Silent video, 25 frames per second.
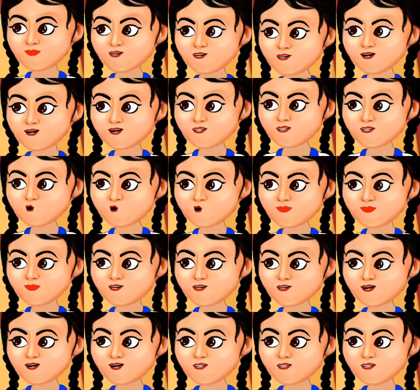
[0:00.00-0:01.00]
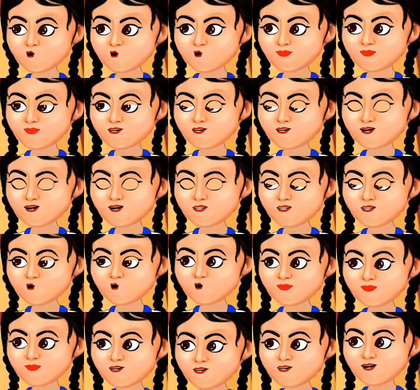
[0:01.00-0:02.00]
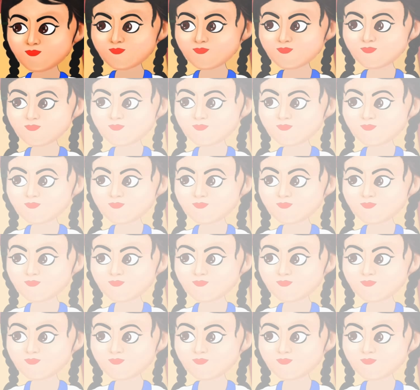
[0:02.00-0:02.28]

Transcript: आप चाहो तो मैडम से पूछ लेना